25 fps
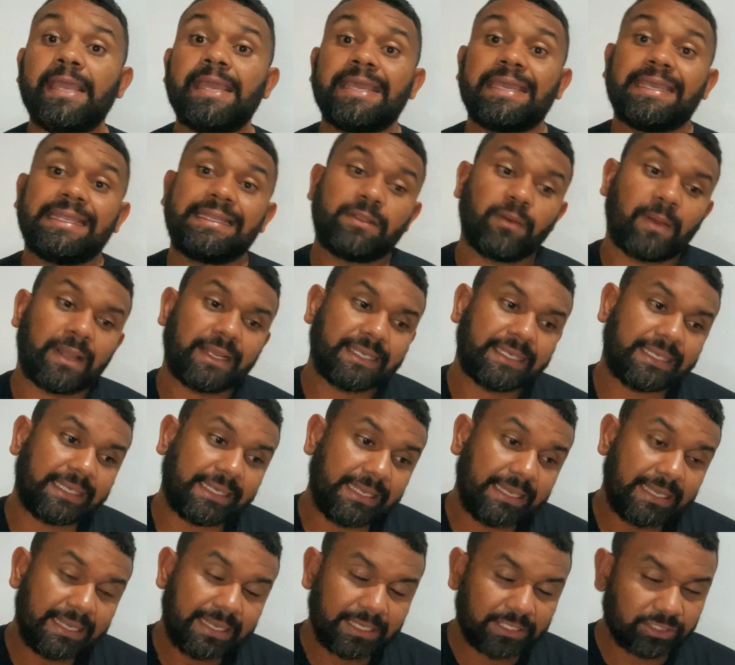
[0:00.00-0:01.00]
Então
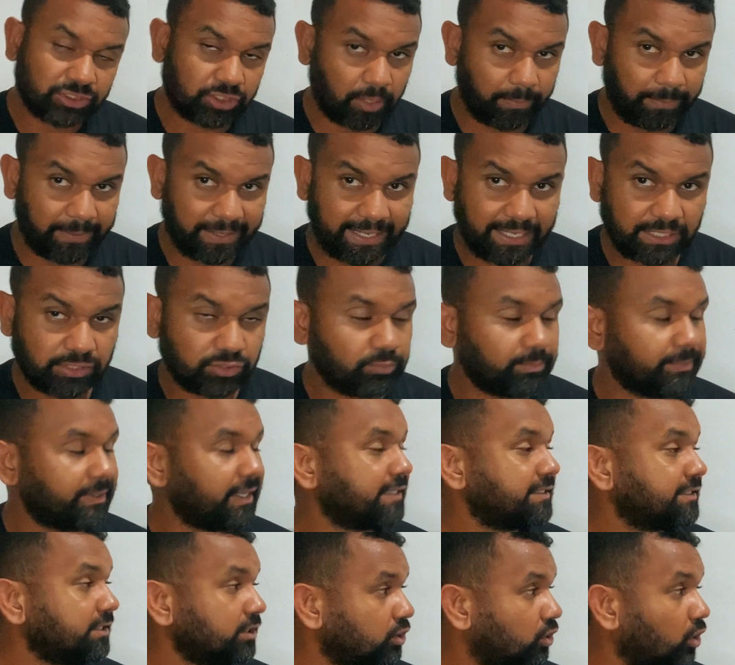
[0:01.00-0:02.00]
aqui, só para resumir
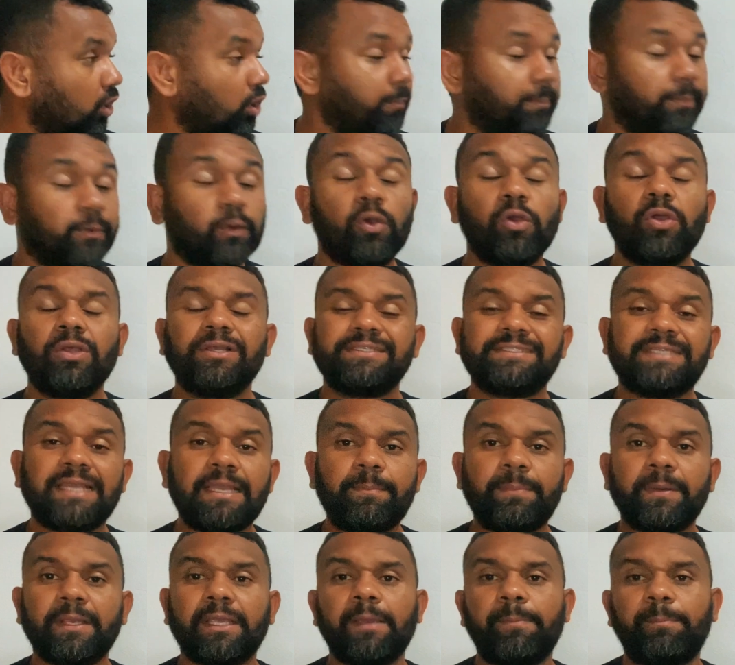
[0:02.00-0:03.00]
esse tópico,
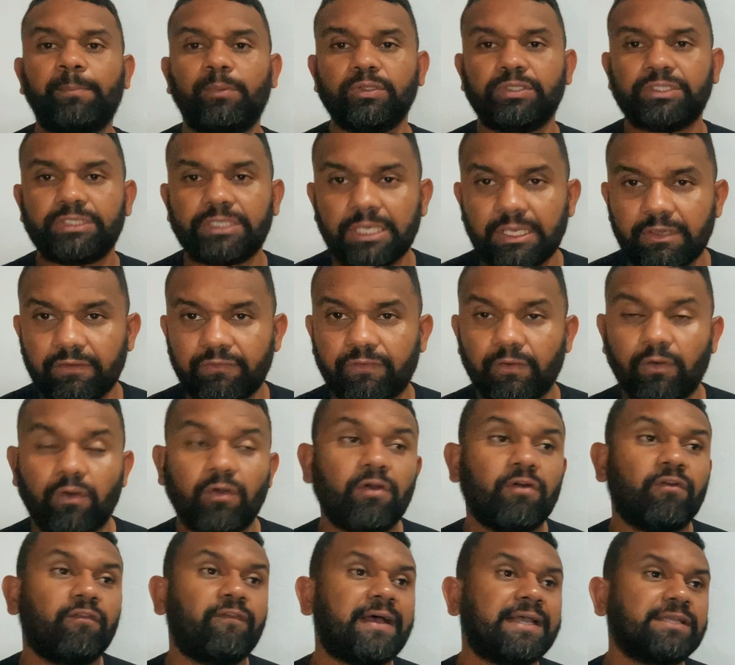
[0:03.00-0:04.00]
Sempre que possível,
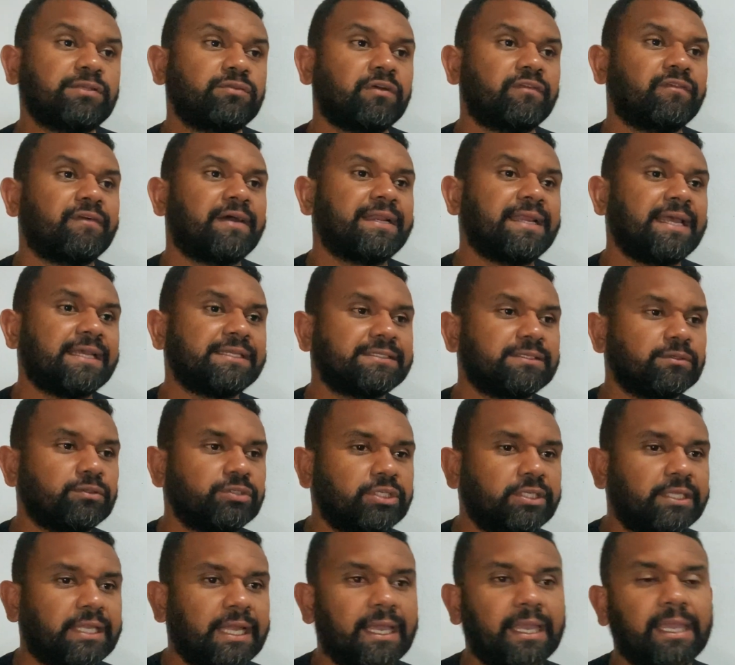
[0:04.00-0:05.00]
faça uma variação
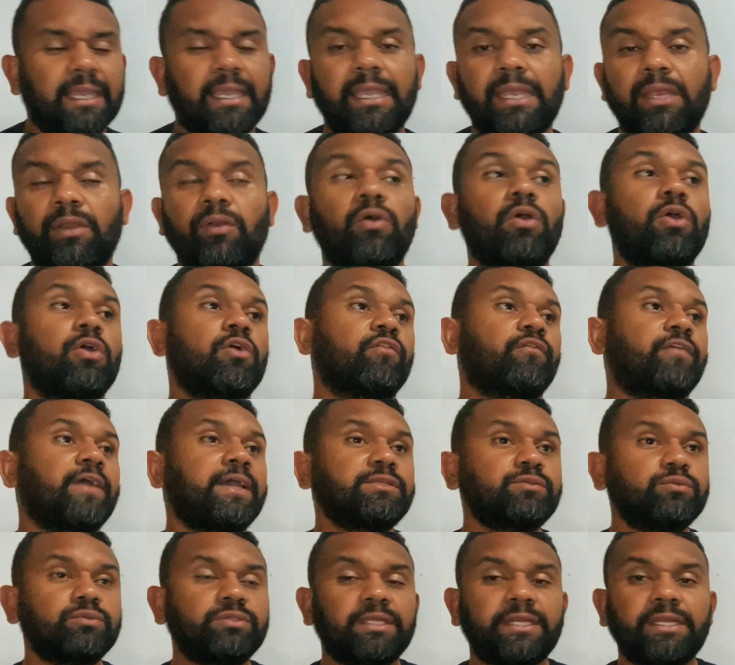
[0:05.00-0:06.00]
de terreno,
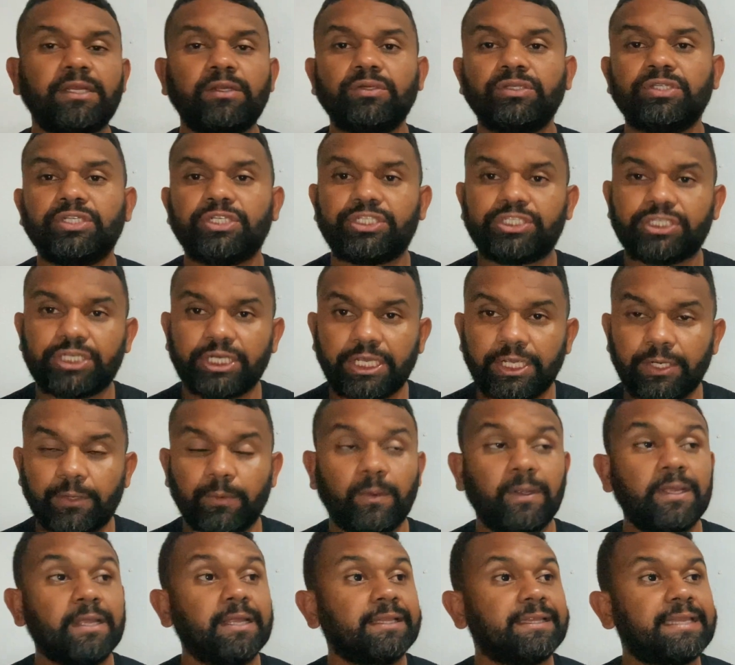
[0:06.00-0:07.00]
fez um treino de
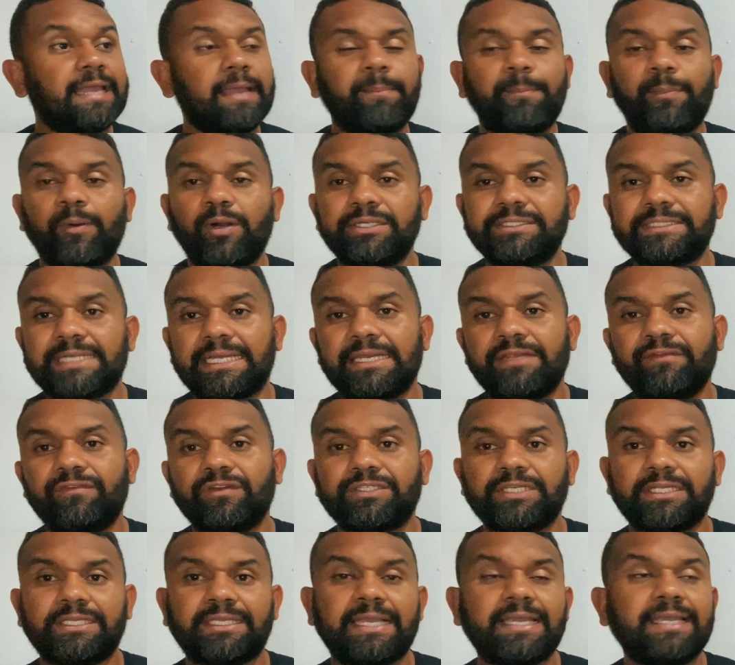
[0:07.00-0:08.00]
tiro, depois ali
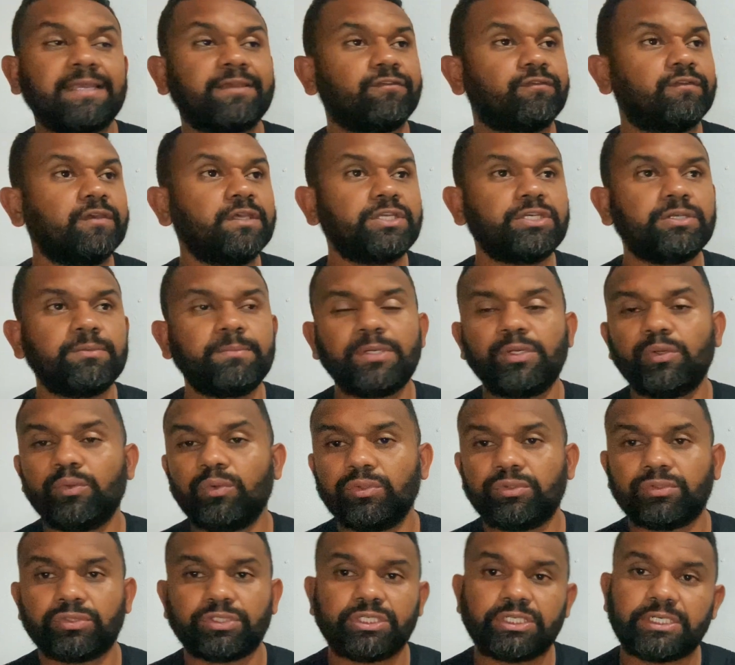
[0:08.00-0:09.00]
você tem 20
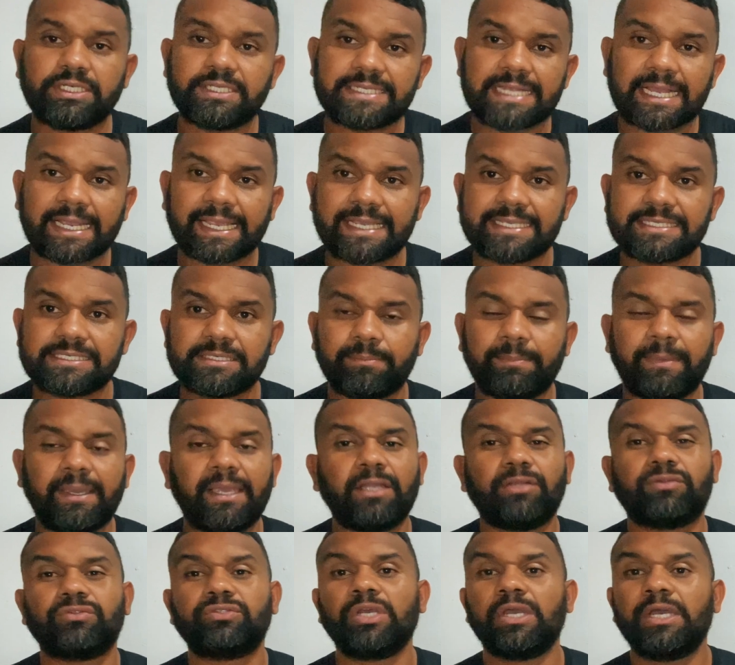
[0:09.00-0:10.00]
minutos de
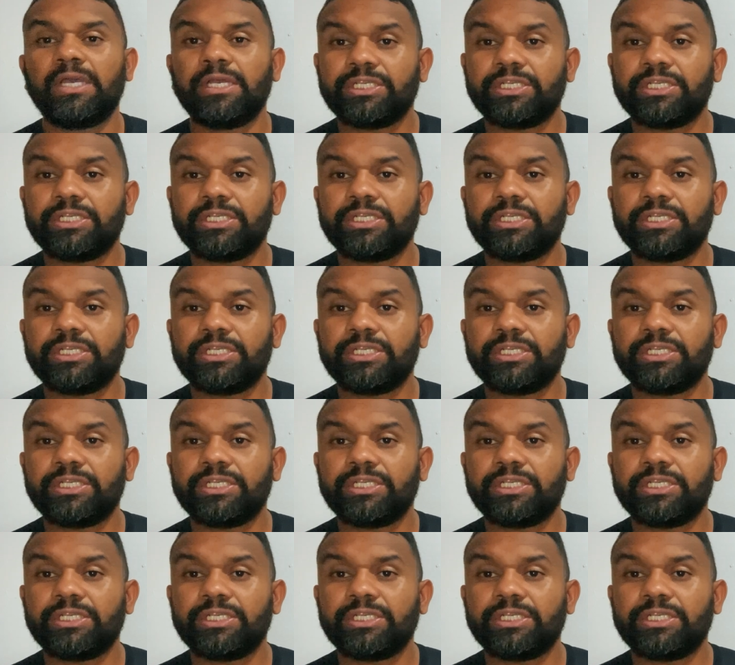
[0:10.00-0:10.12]
desaquecimento,